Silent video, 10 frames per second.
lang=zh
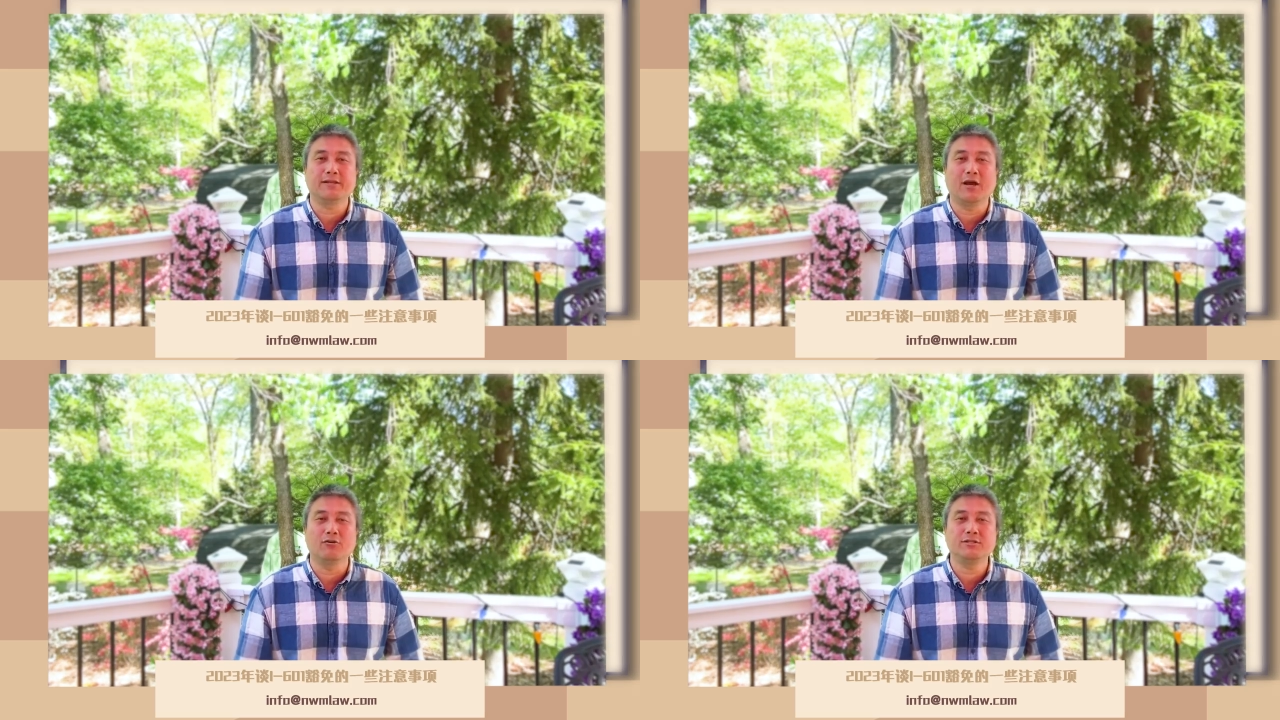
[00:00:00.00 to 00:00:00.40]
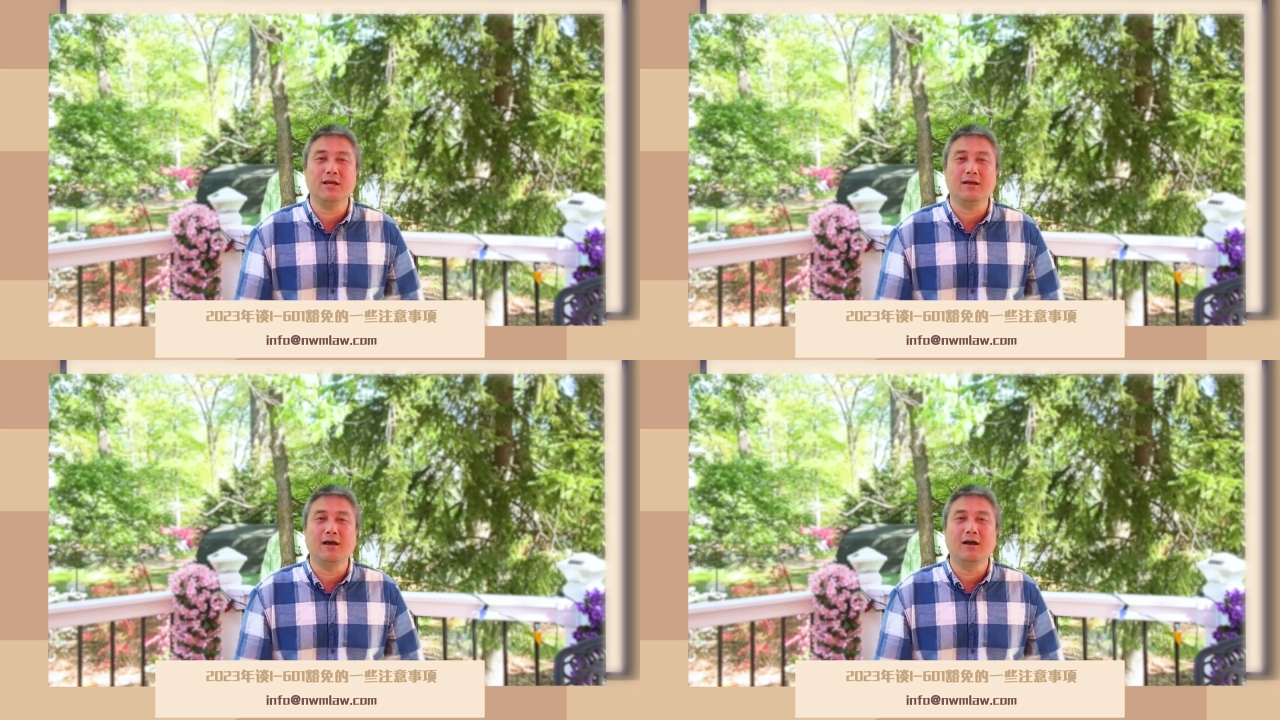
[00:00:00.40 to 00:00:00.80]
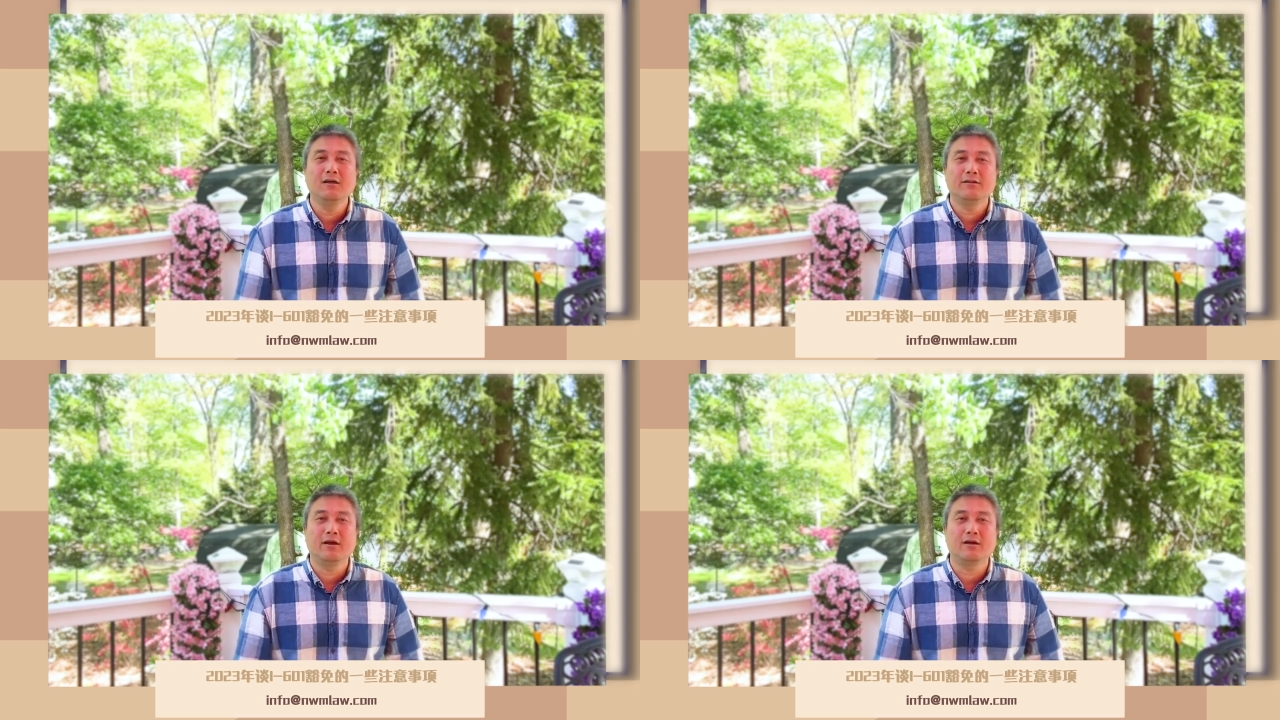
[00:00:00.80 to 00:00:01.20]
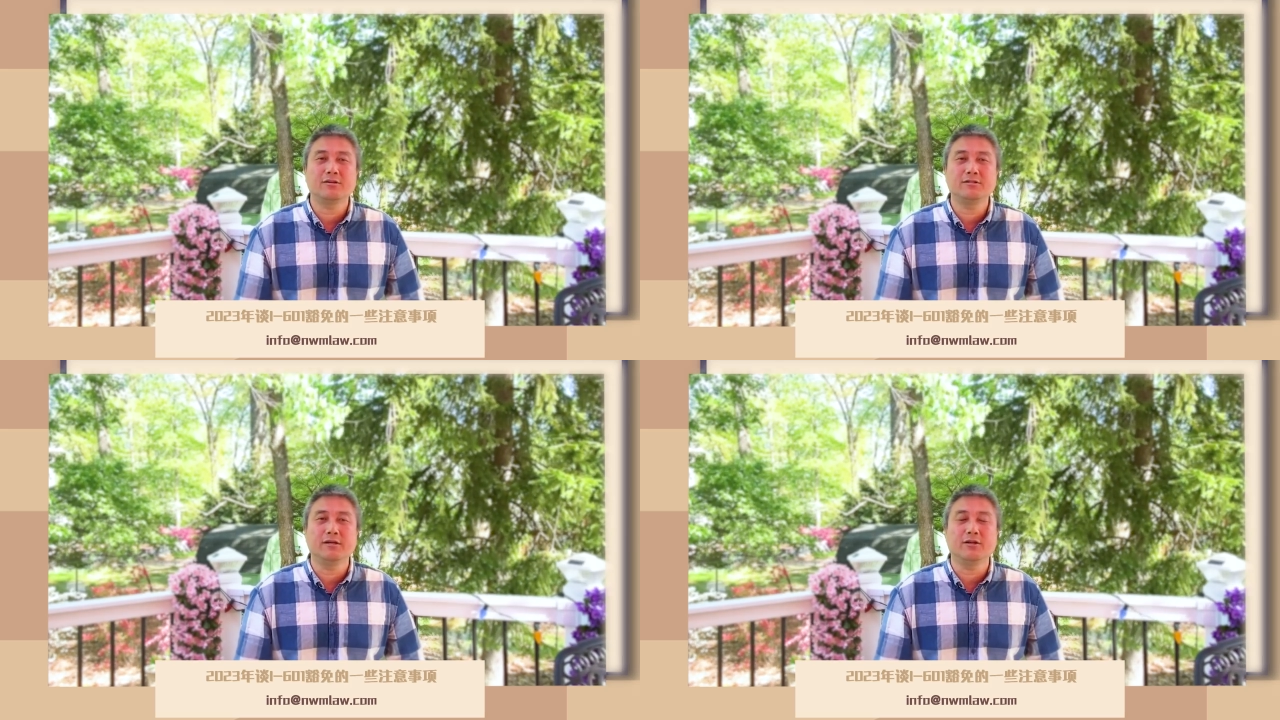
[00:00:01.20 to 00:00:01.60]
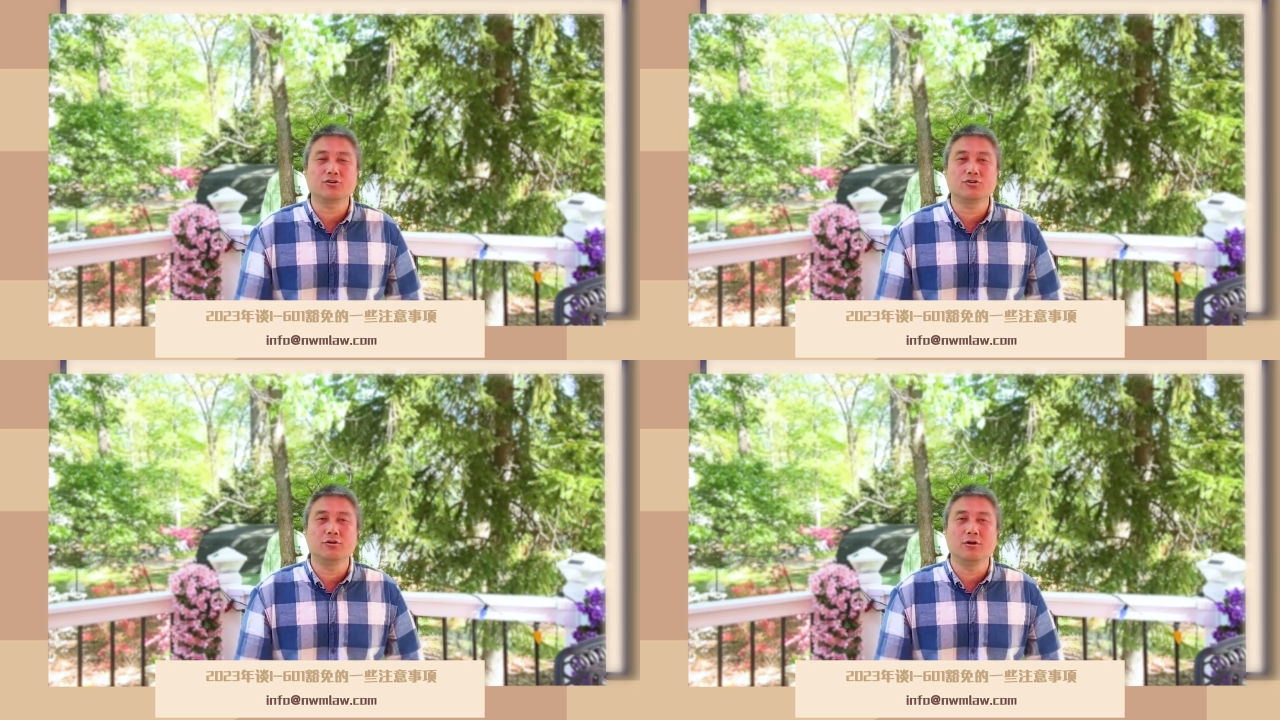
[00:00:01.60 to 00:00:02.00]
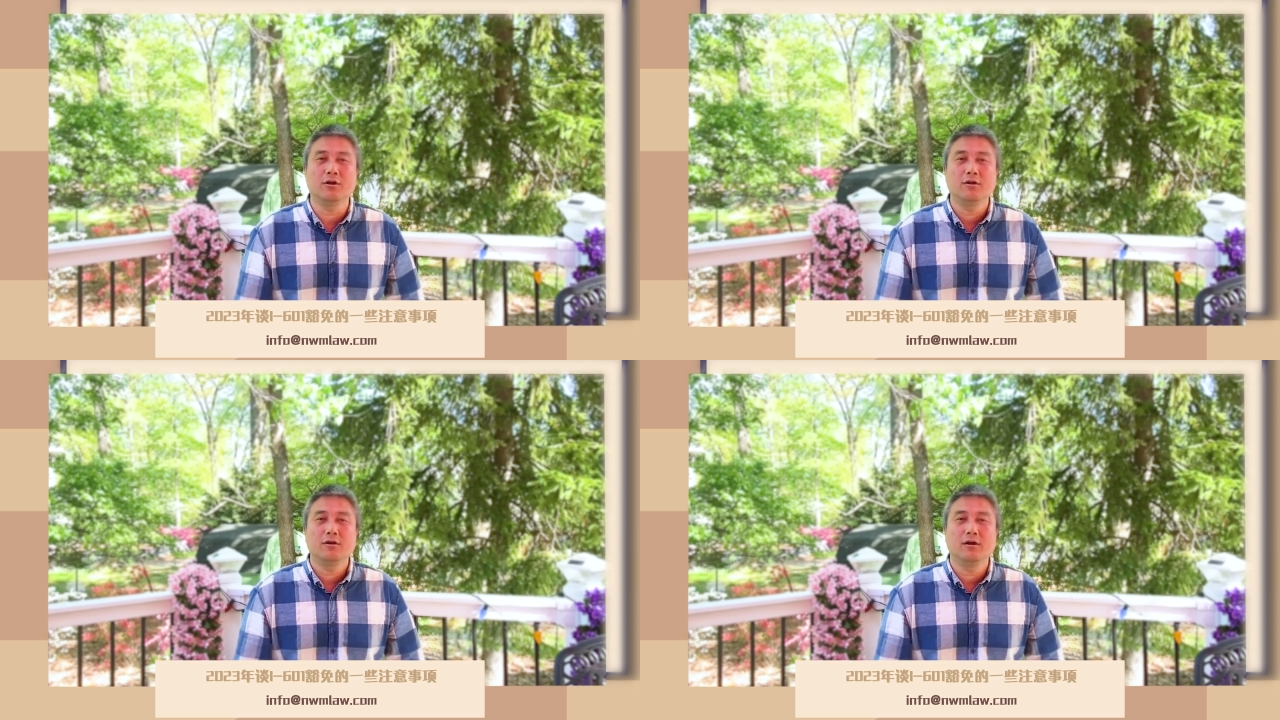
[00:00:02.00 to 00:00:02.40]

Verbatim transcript: 条件啊，那这些呢是。